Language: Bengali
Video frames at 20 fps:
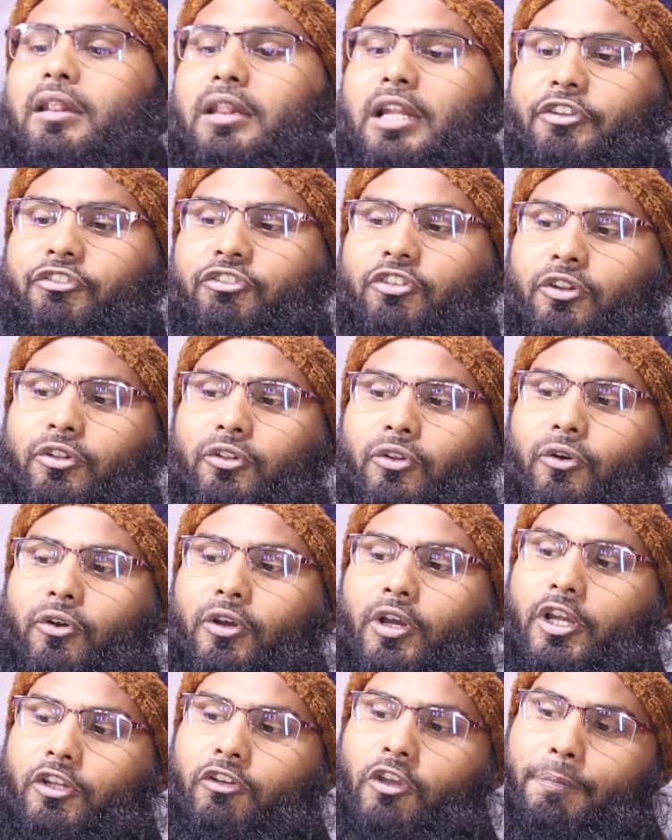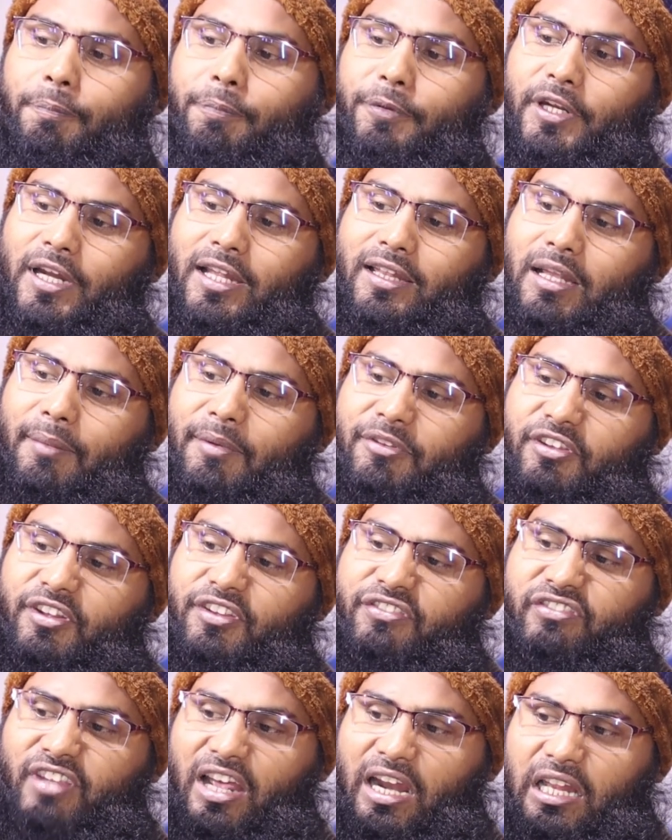আল্লাহর জন্য তুই পীরের নামে
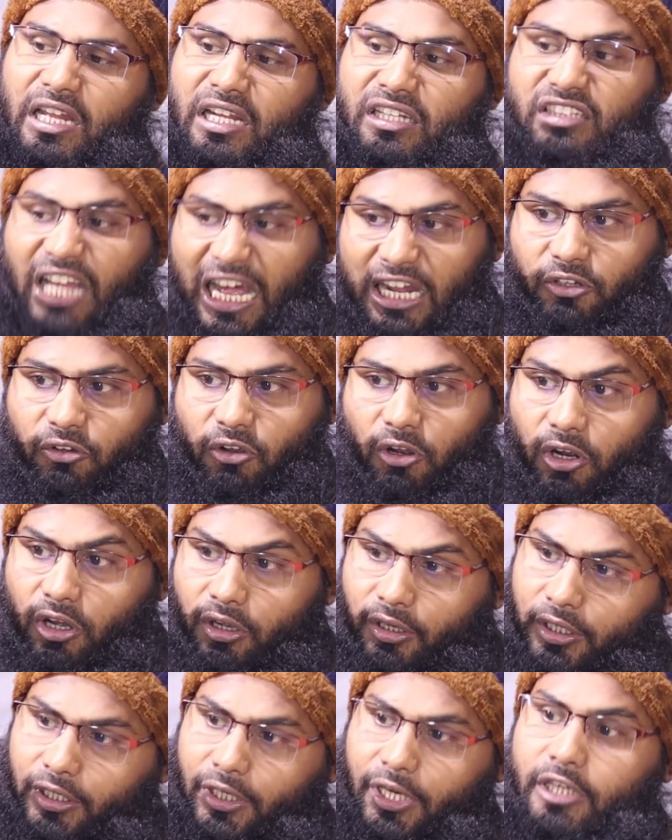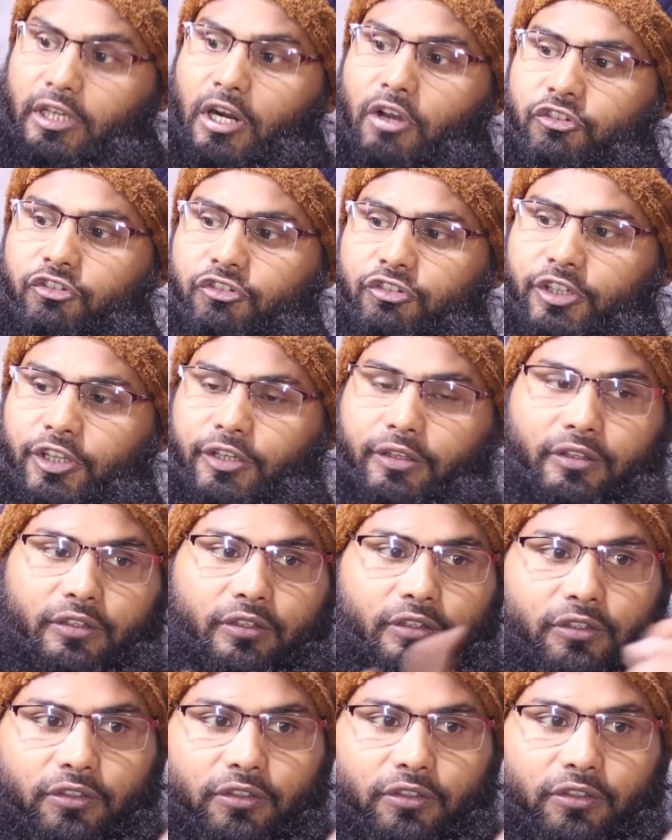যদি সারানা দান করো এটাও শিরিক